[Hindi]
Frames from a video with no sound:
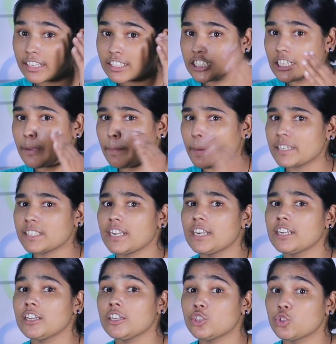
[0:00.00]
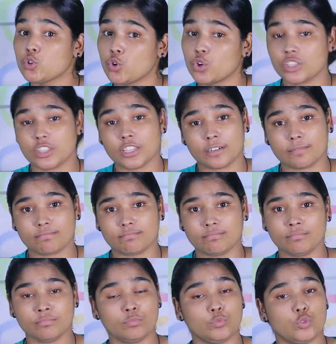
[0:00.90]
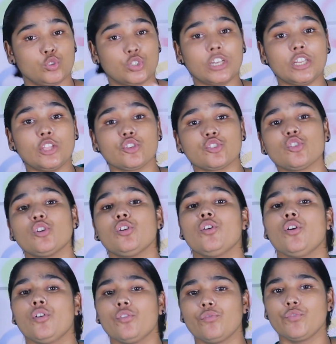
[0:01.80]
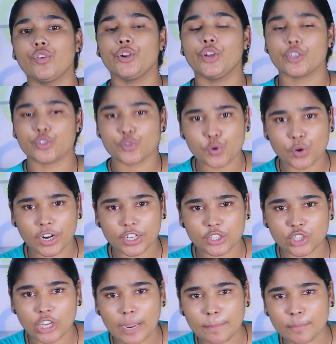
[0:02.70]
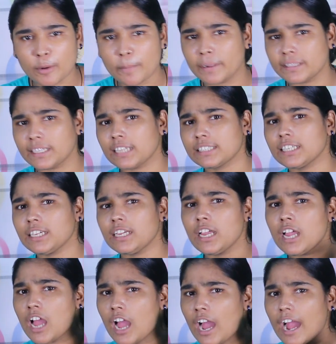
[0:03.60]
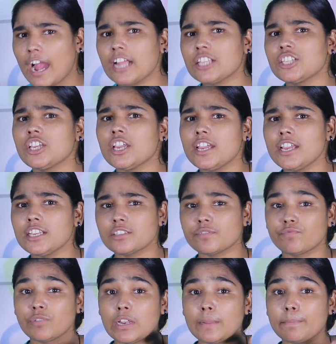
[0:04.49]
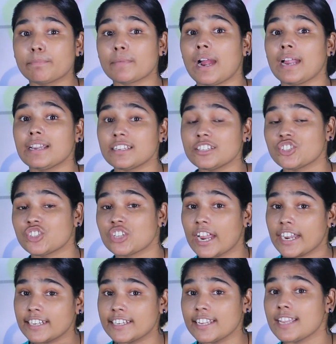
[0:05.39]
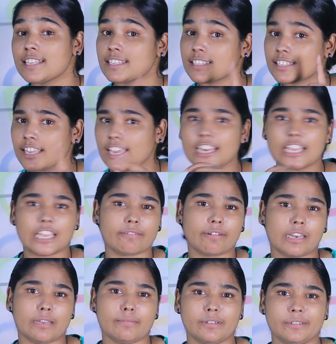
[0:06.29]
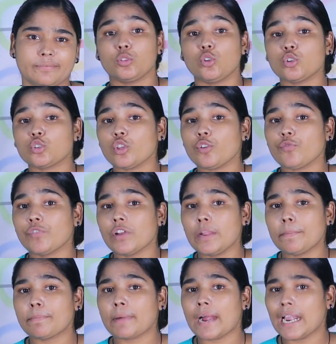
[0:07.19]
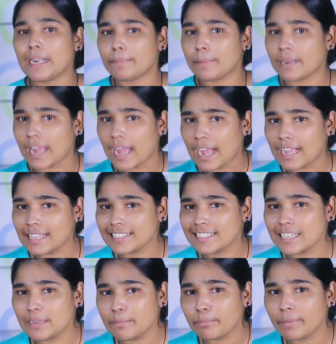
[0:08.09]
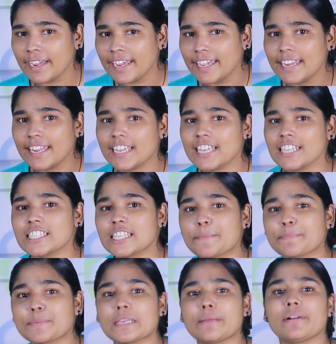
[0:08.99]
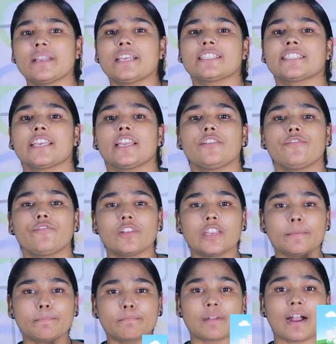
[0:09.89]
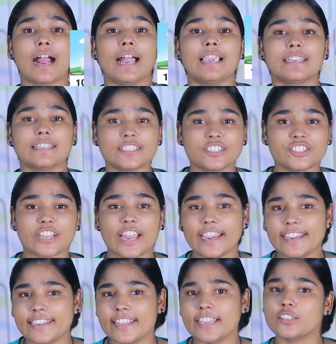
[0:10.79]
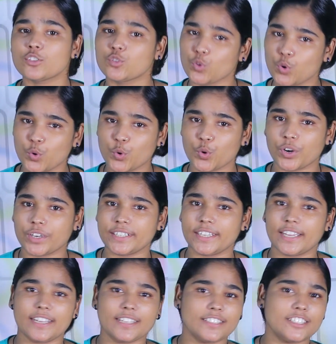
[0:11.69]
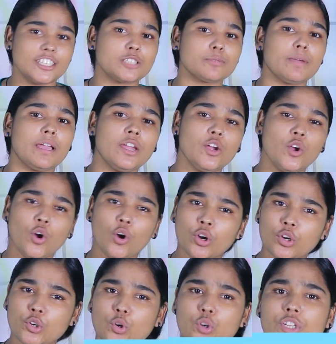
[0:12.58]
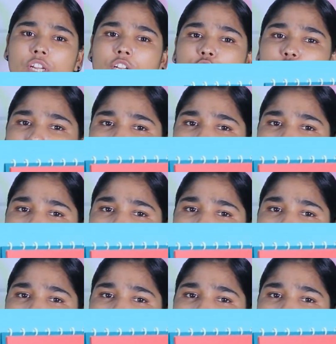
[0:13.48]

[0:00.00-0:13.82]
अस्सी की छूट तक तो चलिए दोस्तों वीडियो को शुरू करते हैं और आपको बताते हैं आज के इस फ्लिपकार्ट स्टार डे सेल के बारे में दोस्तों फ्लिपकार्ट पर आज से महीने की सबसे बड़ी सेल फ्लिपकार्ट स्टार डे शुरू हो गई है जिसमें यूजर्स